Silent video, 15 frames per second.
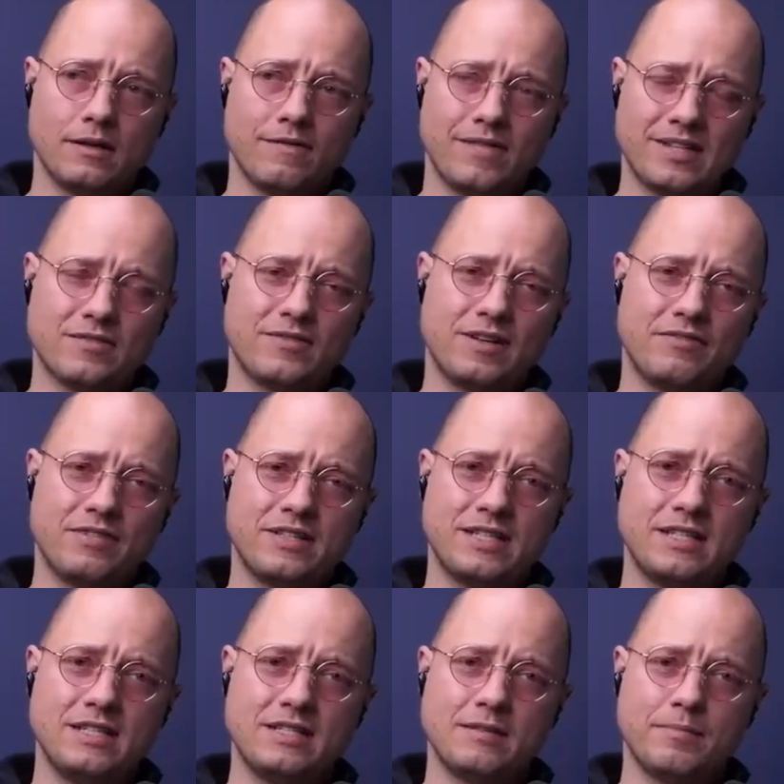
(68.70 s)
was
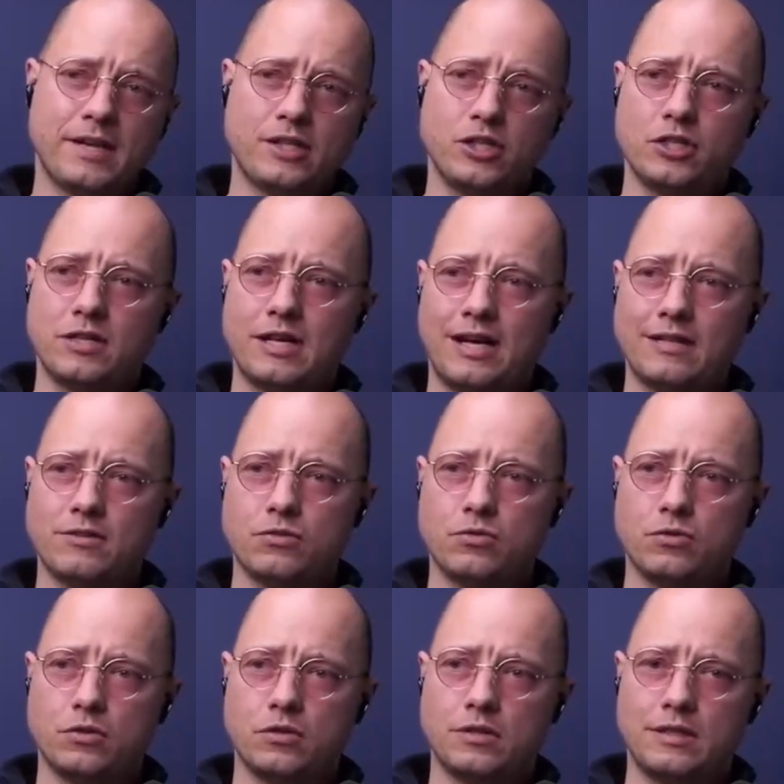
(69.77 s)
qualifiziert diesen Menschen
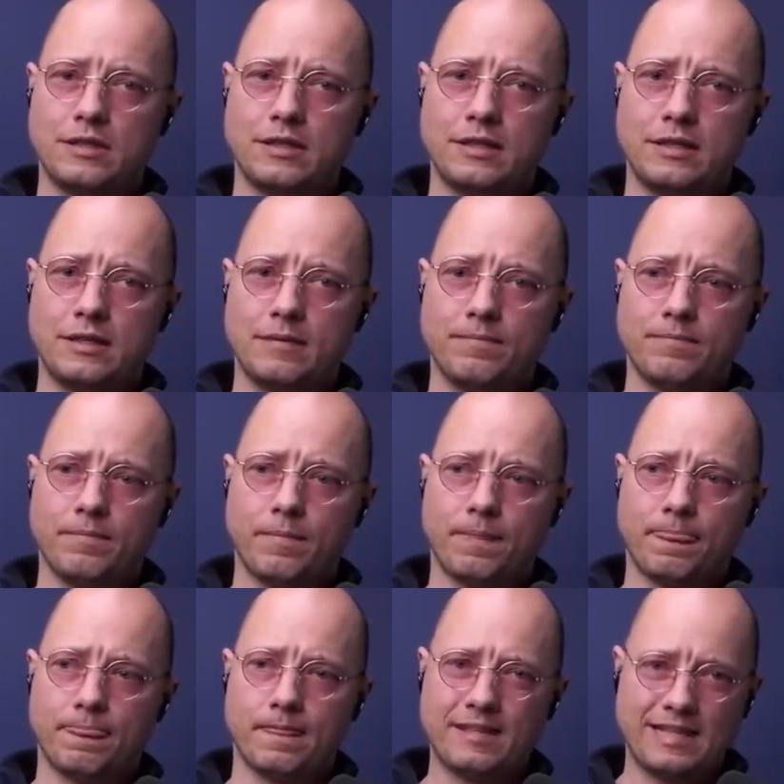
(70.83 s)
dazu,
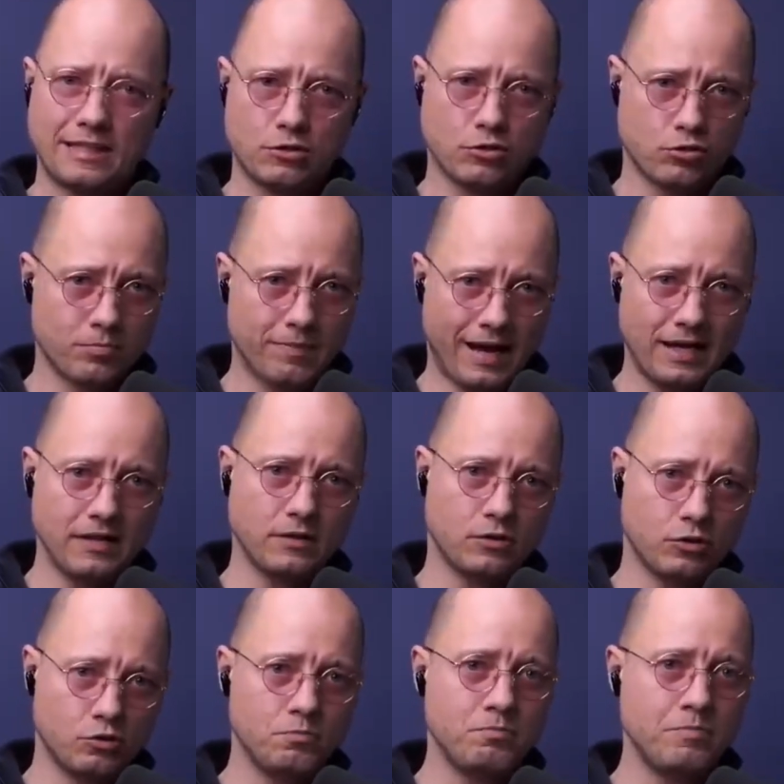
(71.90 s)
ähm, das zu machen
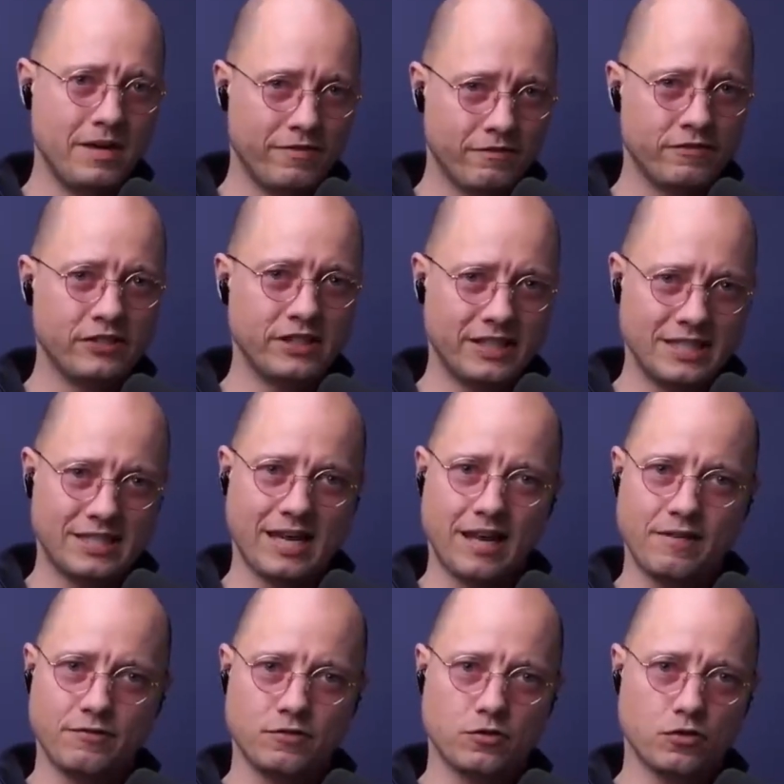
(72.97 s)
und um mir wirklich
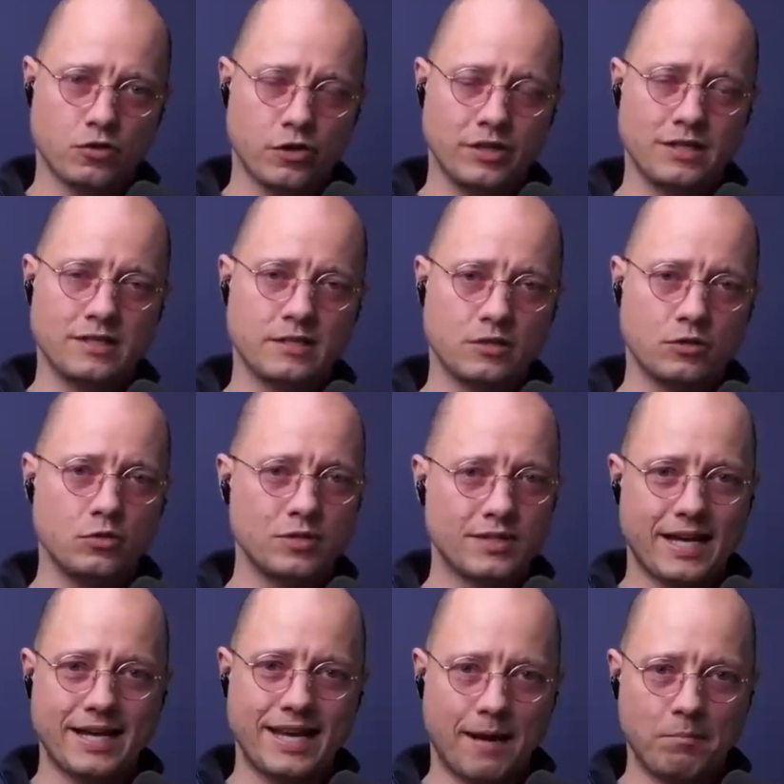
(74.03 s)
helfen zu können? Ist es nur
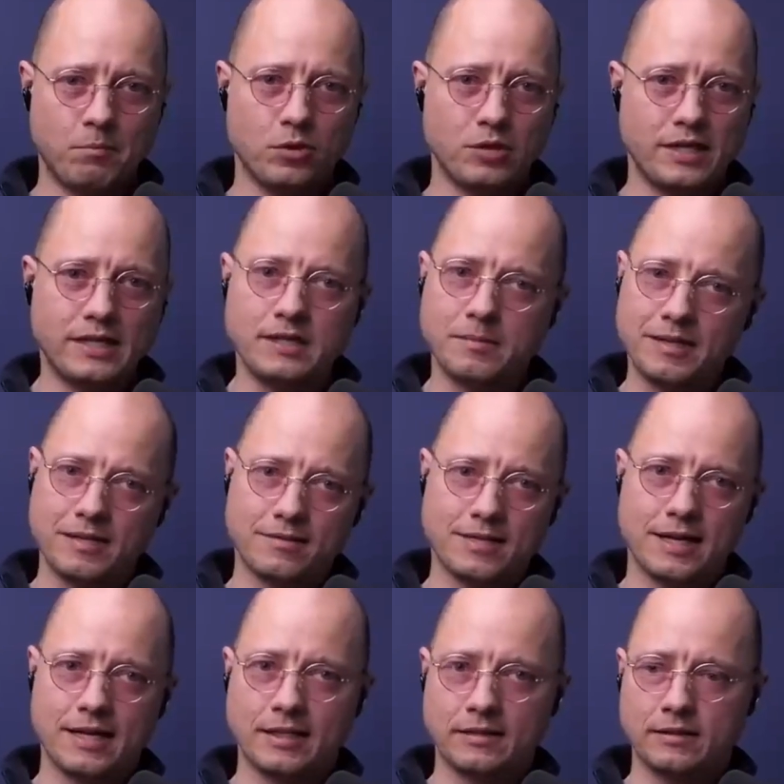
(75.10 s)
sein Lambo, den er mir
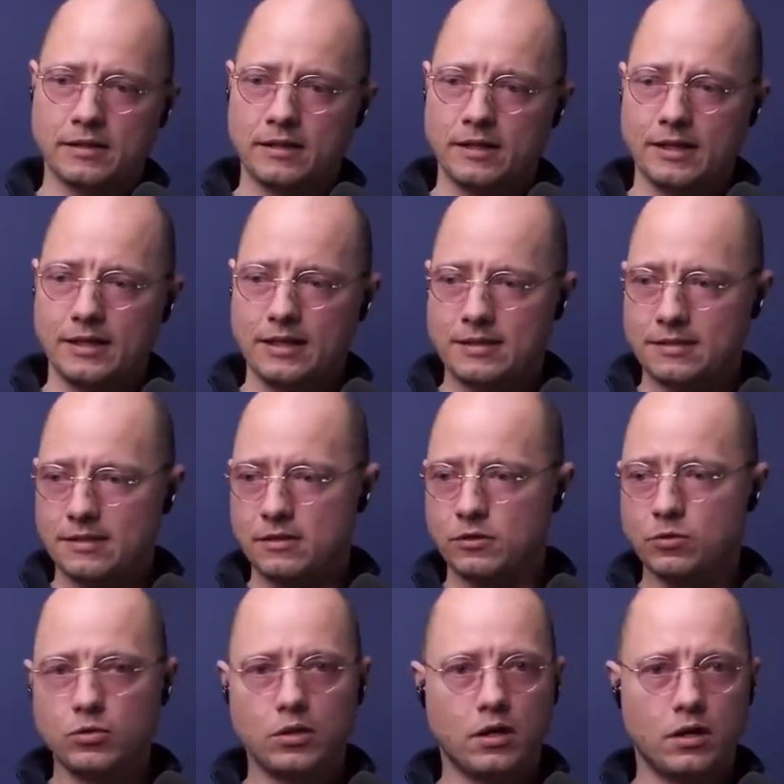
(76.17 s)
zeigt? Ist es
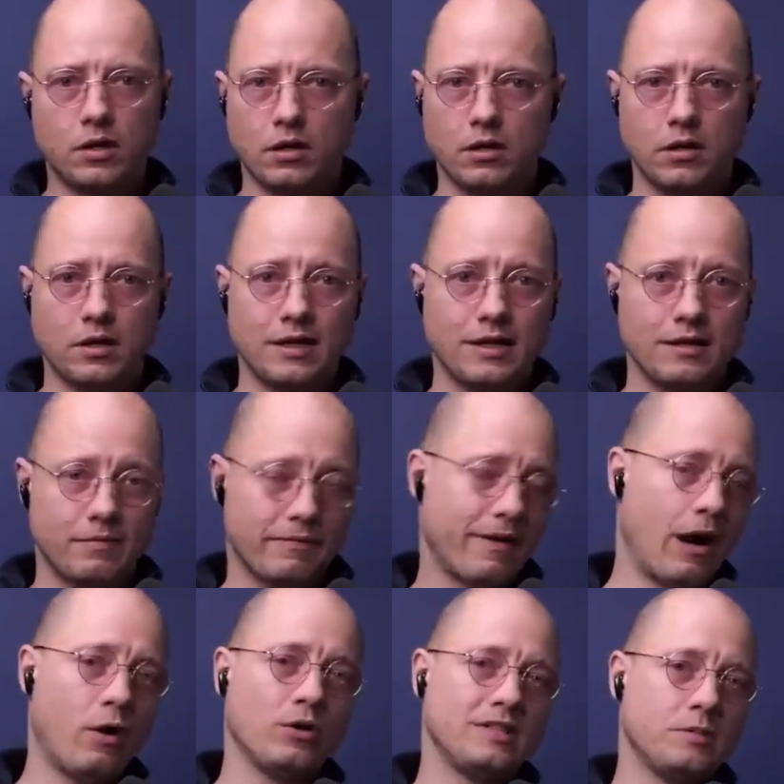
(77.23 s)
nur
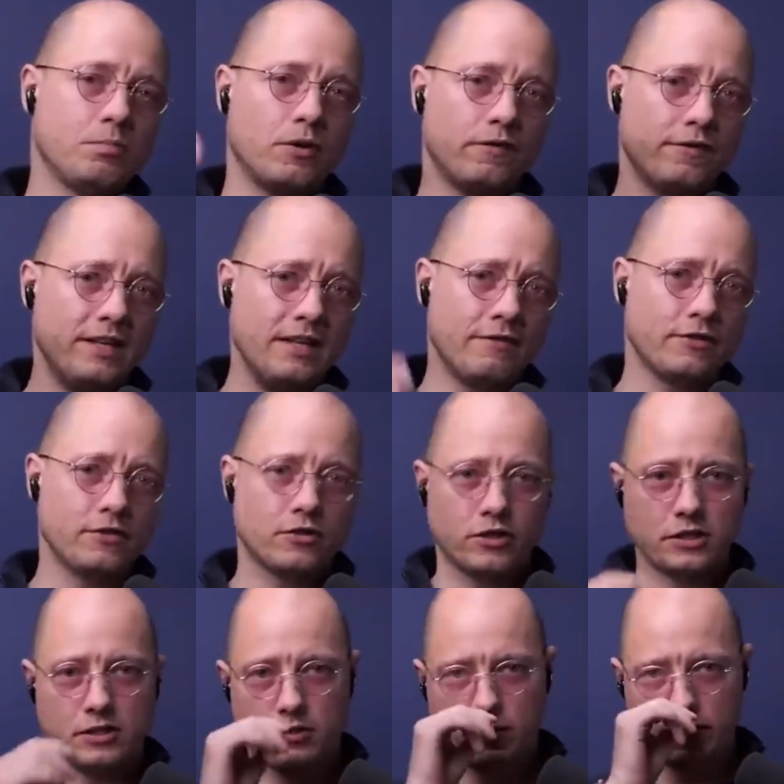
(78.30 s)
auch die Profile von
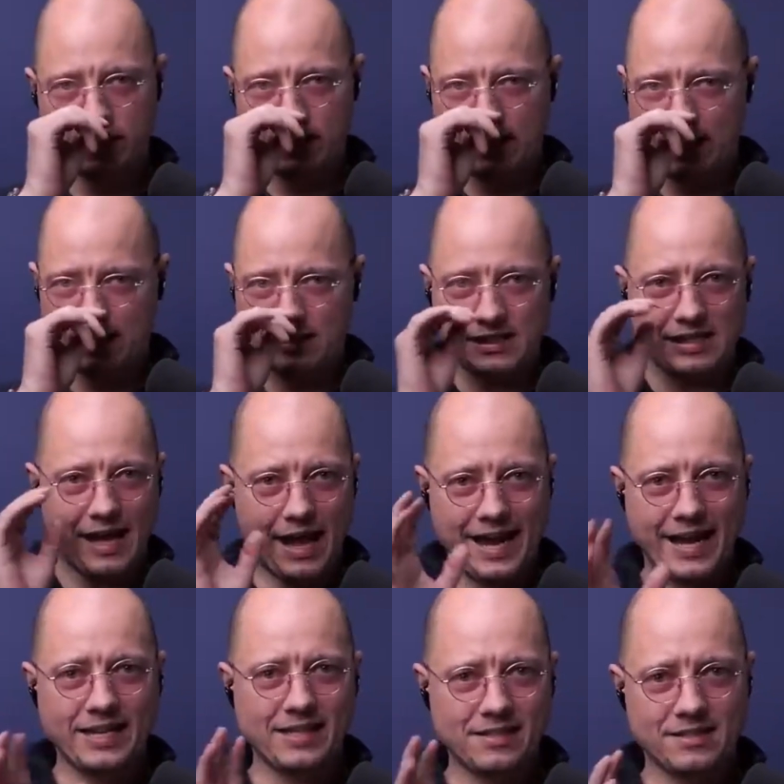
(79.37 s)
solchen Leuten, ja, die
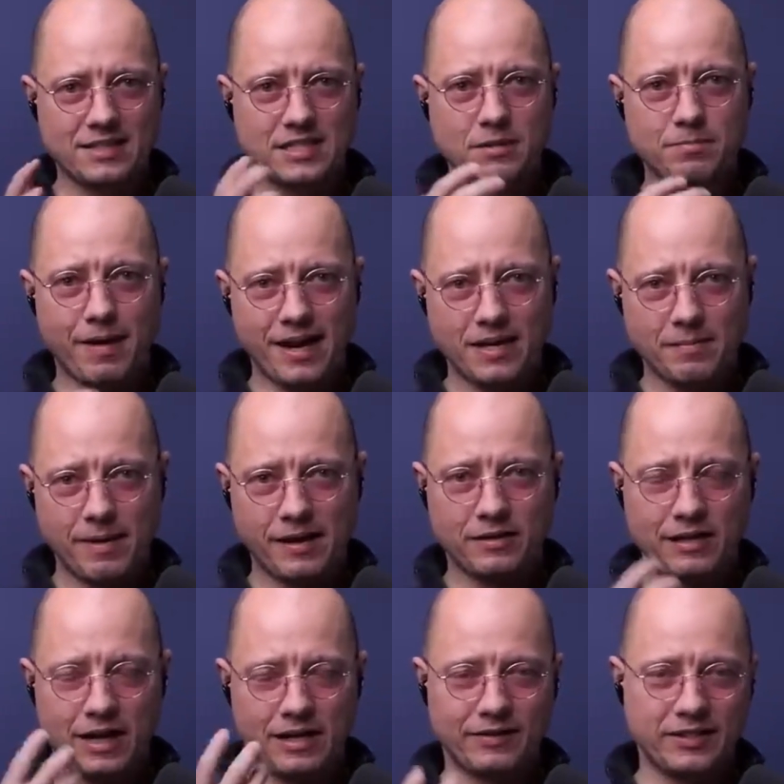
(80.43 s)
ähneln sich meiner
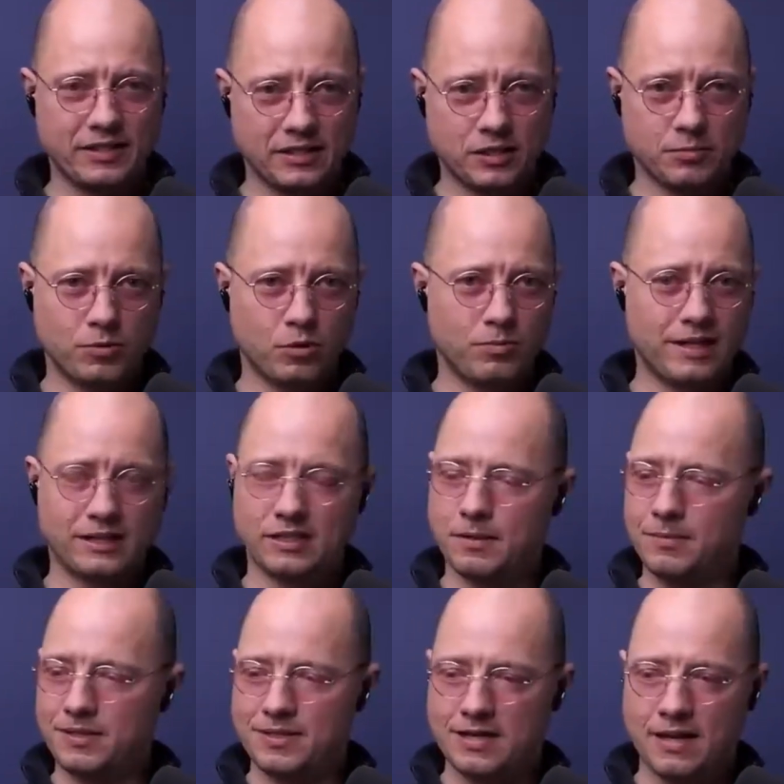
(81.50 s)
Meinung nach, wenn ich das beobachte,
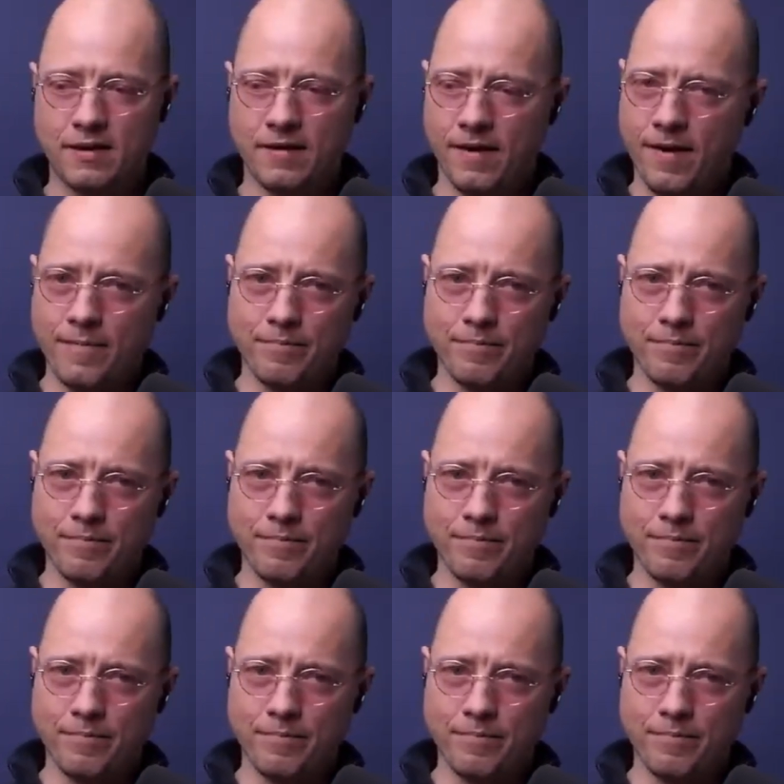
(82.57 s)
immer sehr.